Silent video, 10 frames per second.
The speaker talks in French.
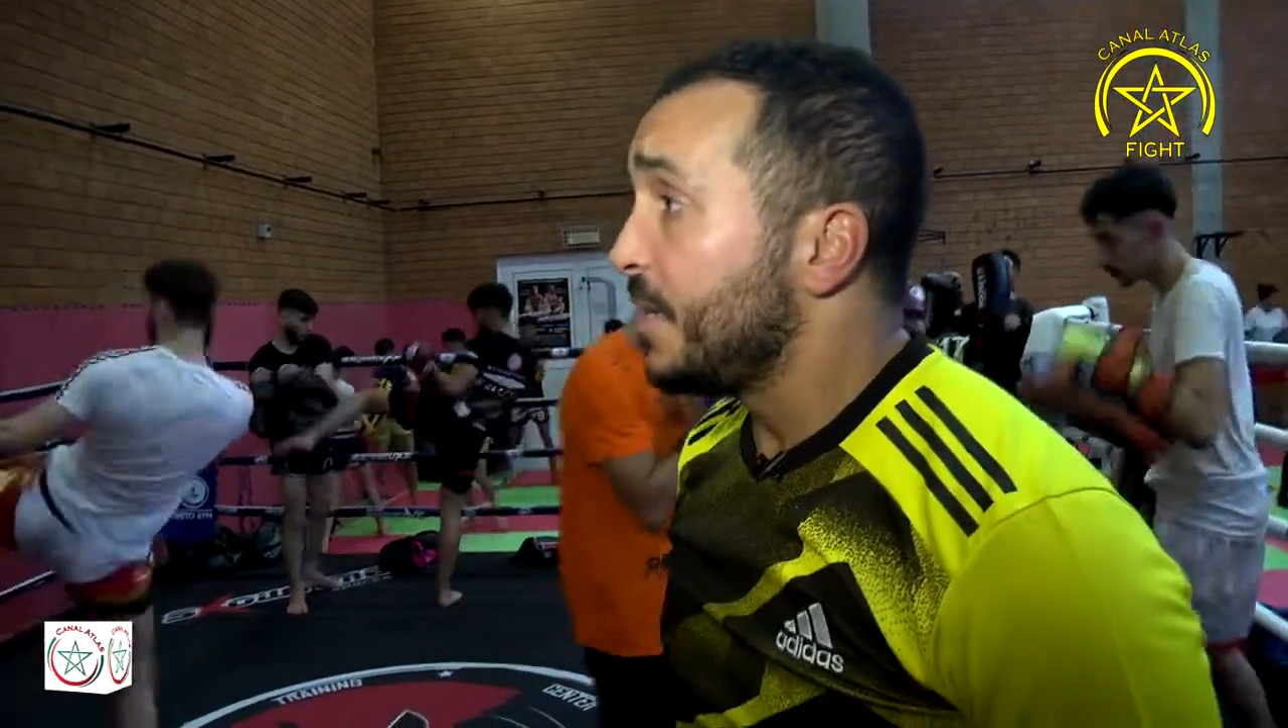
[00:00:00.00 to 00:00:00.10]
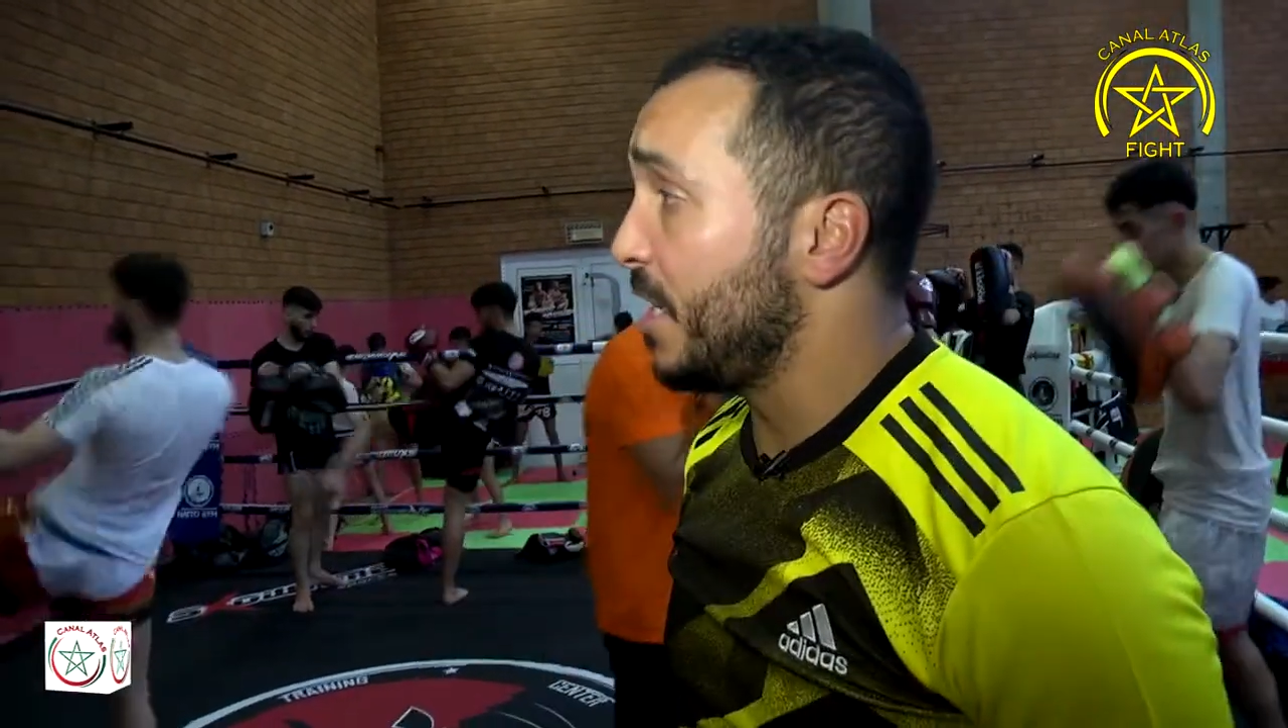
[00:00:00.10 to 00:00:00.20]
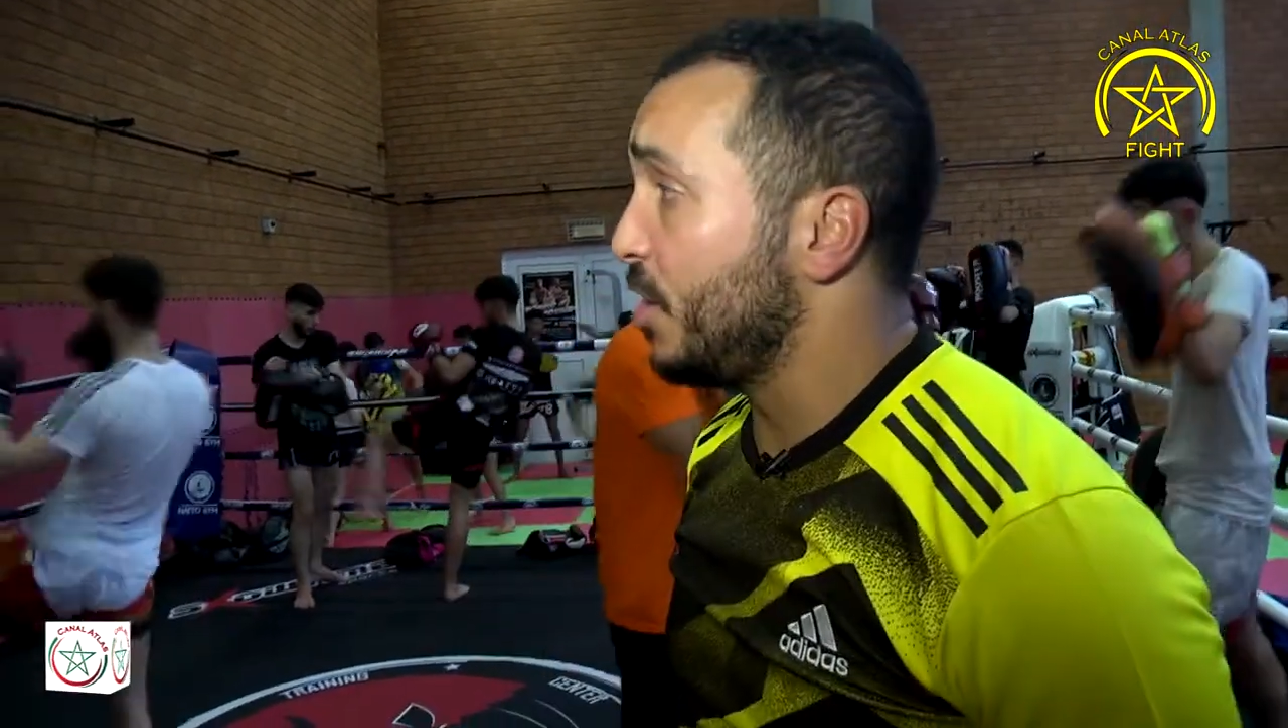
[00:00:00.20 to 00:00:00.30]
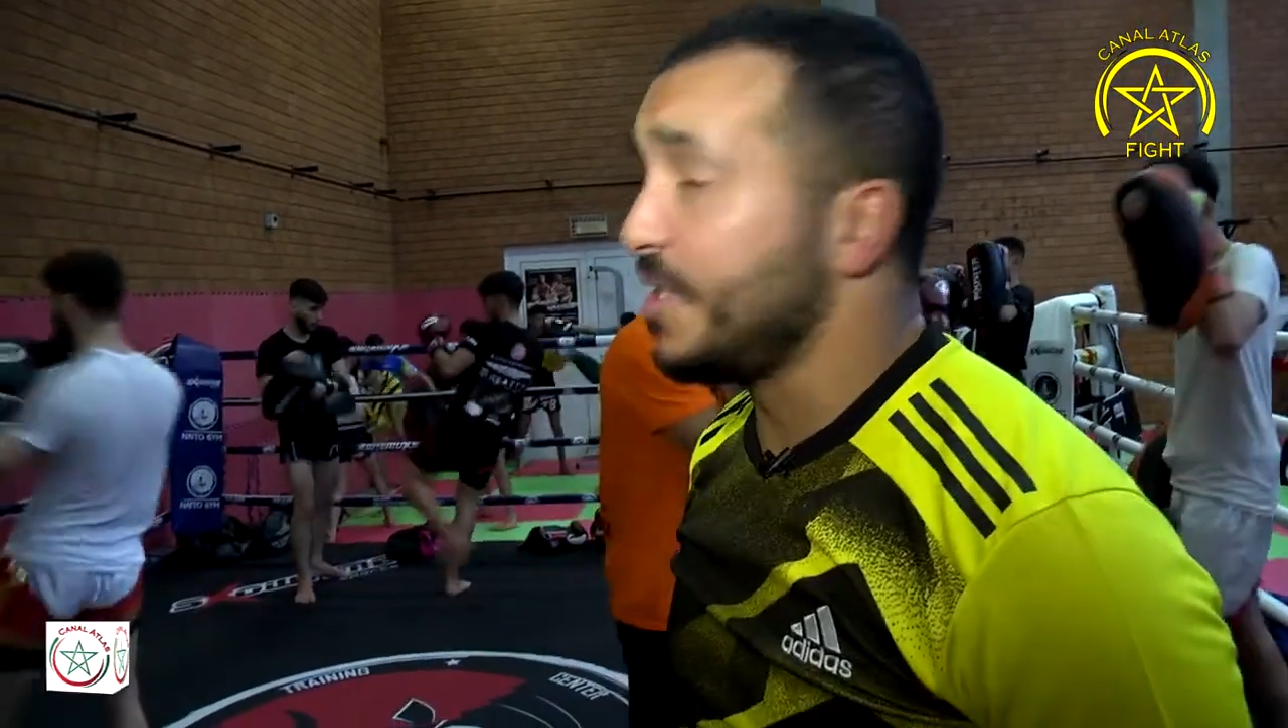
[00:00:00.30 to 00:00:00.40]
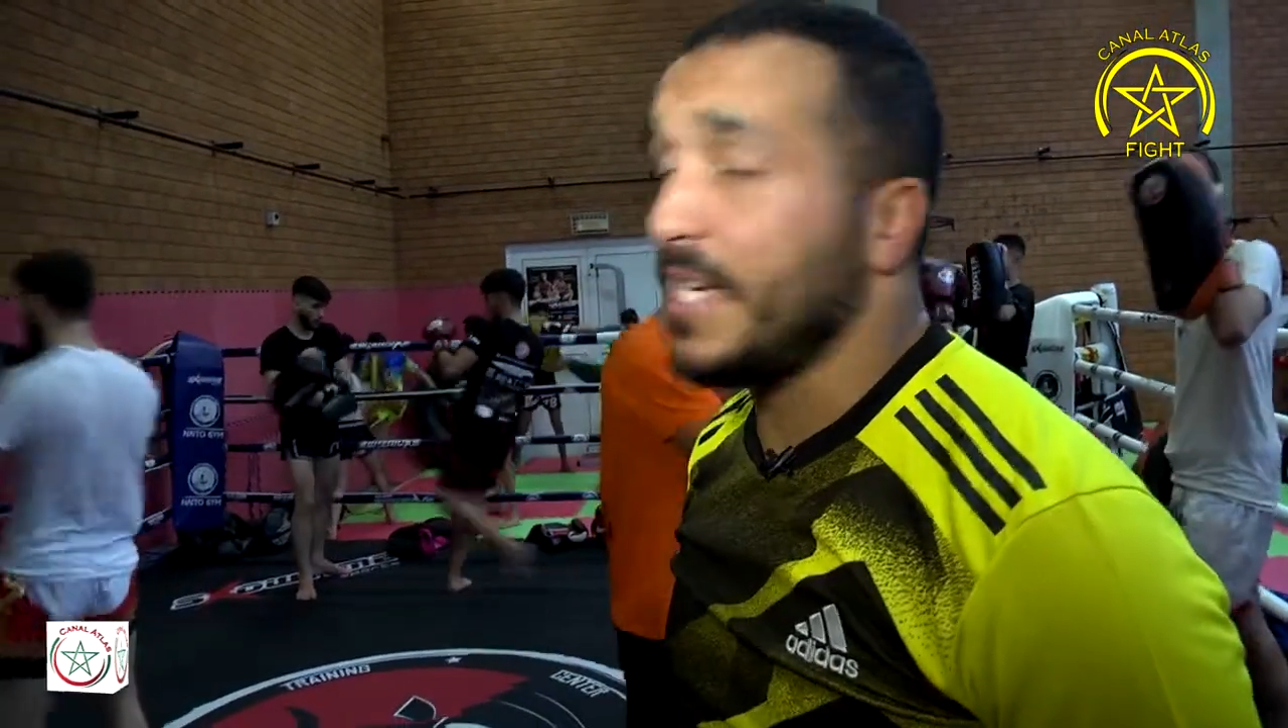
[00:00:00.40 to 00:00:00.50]

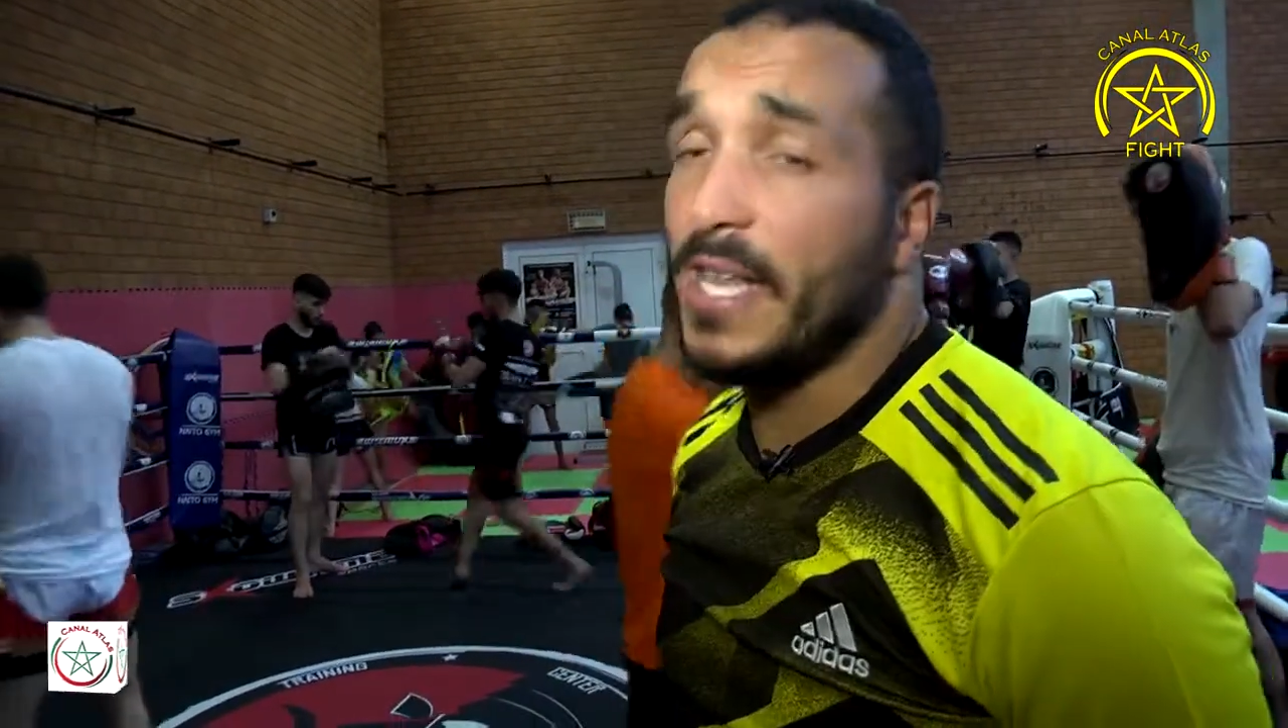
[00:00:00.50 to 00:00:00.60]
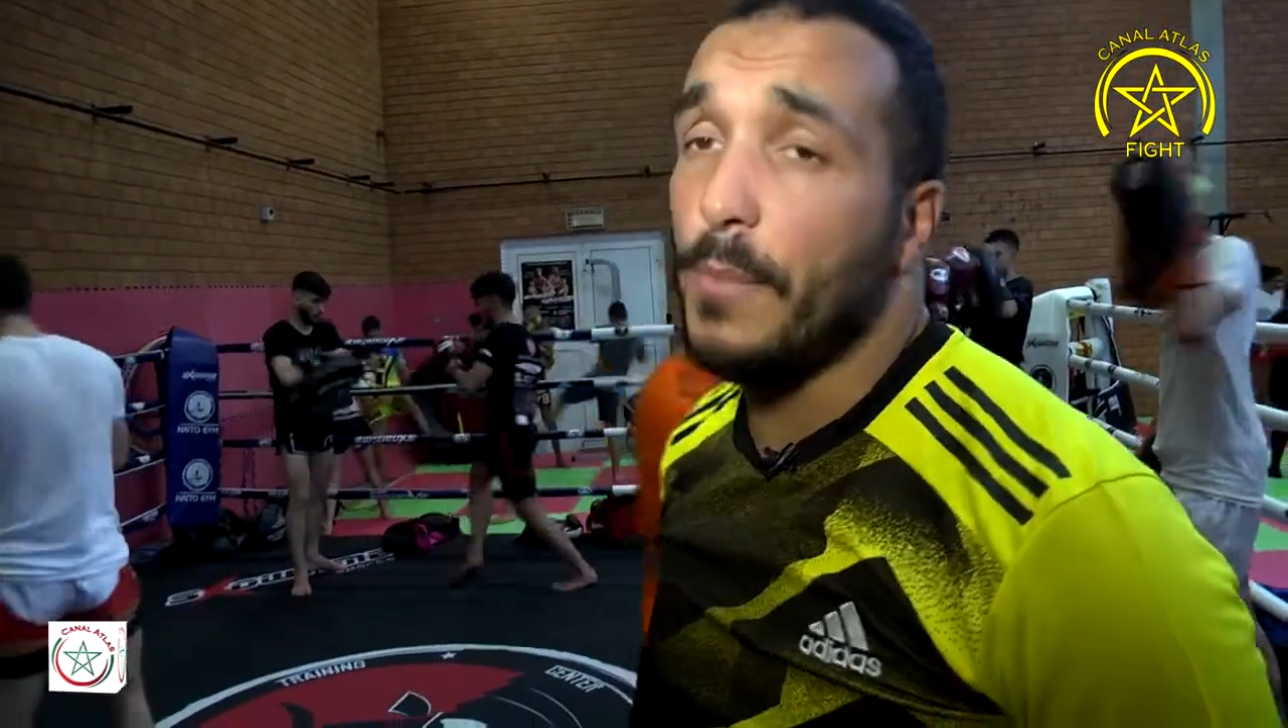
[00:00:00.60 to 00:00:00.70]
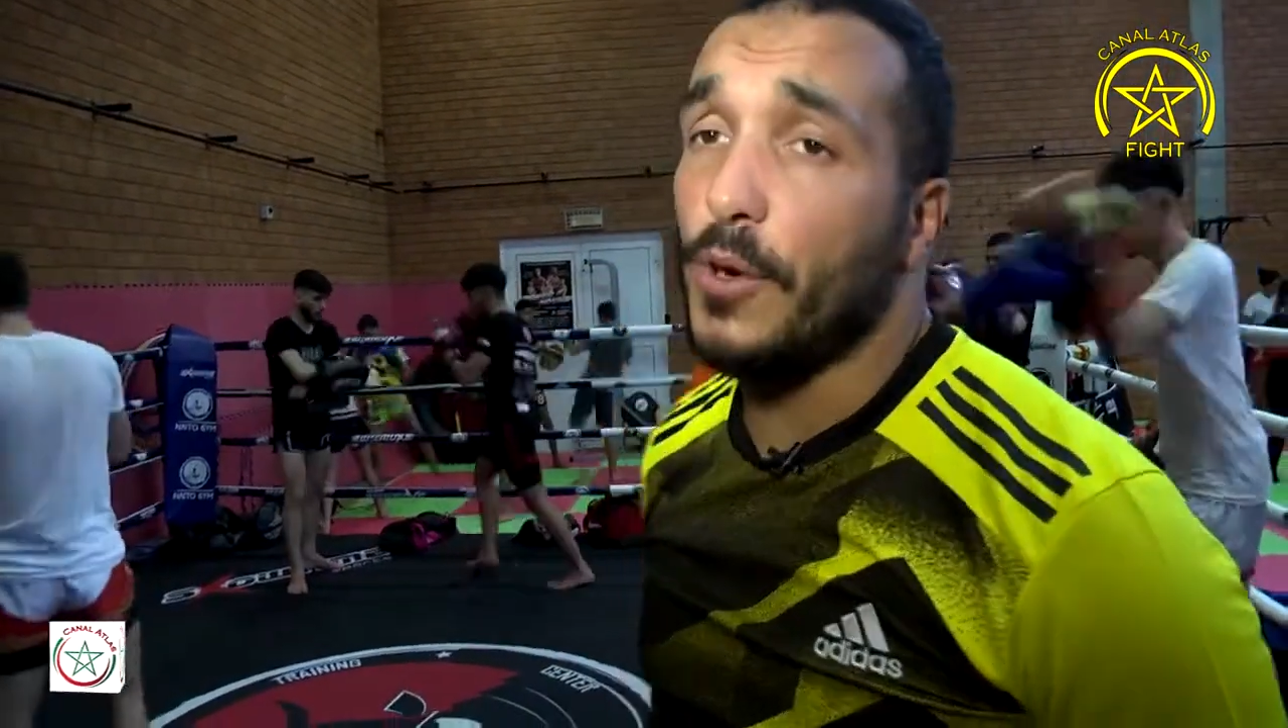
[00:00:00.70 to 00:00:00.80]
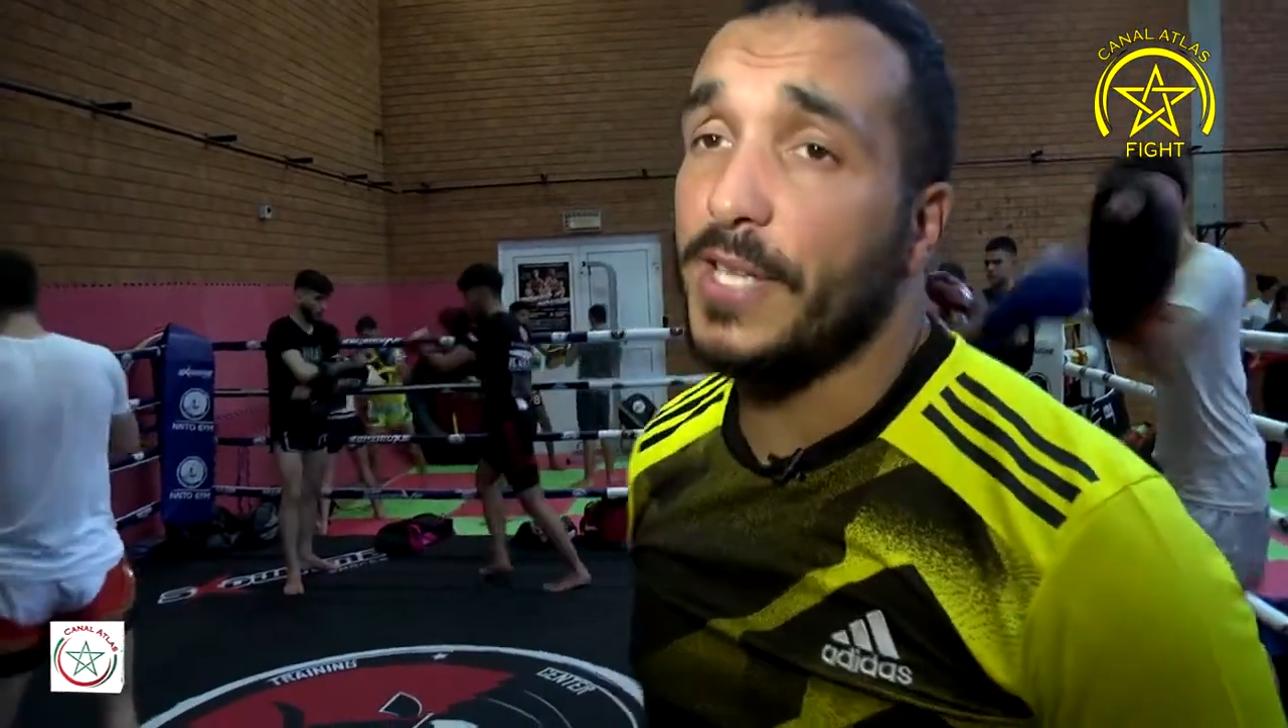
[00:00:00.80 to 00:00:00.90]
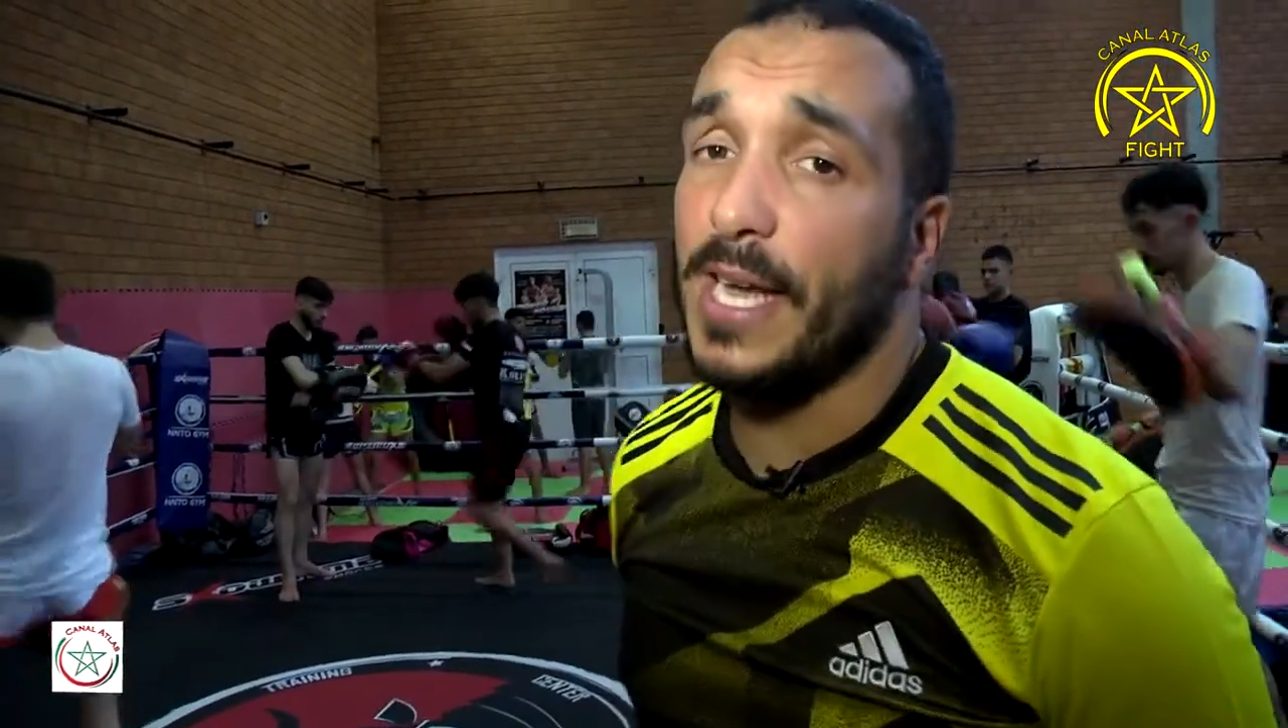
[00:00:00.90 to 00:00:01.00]
Ce que j'essaye
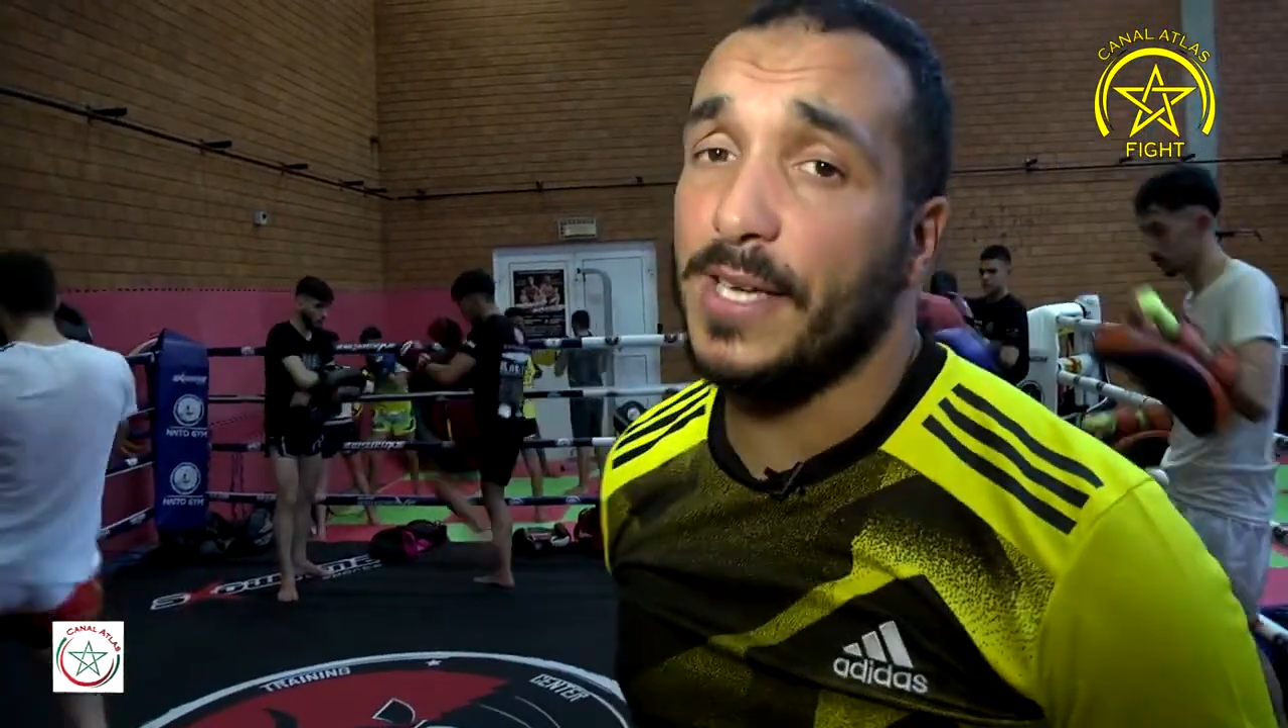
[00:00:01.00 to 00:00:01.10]
d'apporter